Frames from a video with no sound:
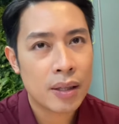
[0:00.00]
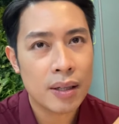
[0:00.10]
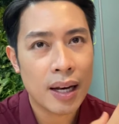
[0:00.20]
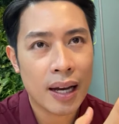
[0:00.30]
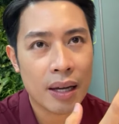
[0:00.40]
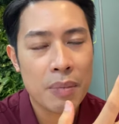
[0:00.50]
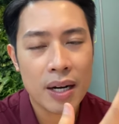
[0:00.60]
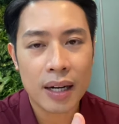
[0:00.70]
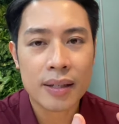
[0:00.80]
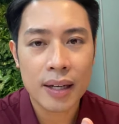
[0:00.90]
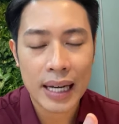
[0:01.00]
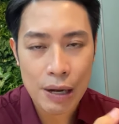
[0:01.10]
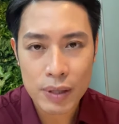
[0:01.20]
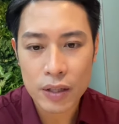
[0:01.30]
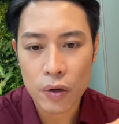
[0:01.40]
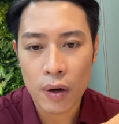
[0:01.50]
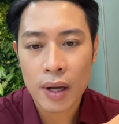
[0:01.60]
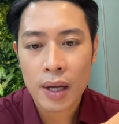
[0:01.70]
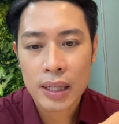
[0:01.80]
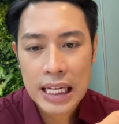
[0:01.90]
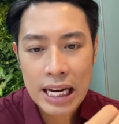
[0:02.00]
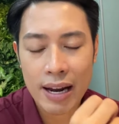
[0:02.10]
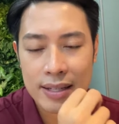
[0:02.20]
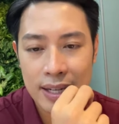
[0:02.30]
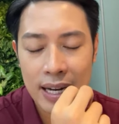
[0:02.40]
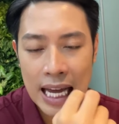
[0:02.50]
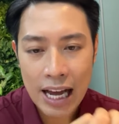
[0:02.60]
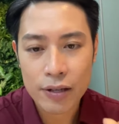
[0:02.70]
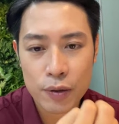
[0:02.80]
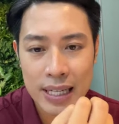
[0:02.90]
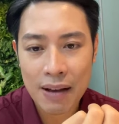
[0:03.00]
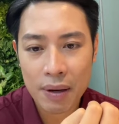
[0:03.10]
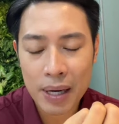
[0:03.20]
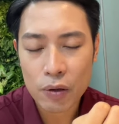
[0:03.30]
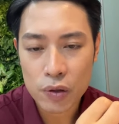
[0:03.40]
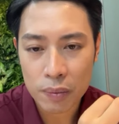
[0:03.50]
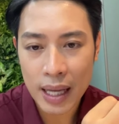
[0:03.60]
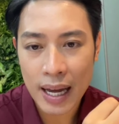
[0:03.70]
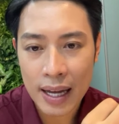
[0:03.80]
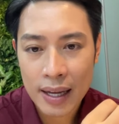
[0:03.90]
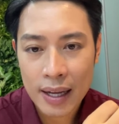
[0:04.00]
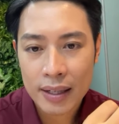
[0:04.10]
Tức là cái mức gần như là cao nhất rồi, nên là rất là hại cho da và mắt của chúng ta.